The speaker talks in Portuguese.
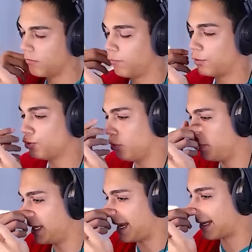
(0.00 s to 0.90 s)
Vou
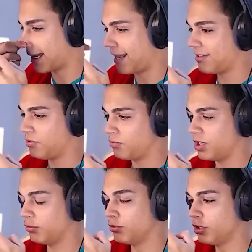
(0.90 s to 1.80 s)
subir na casa de um
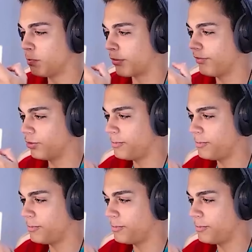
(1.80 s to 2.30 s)
jeito desprovido de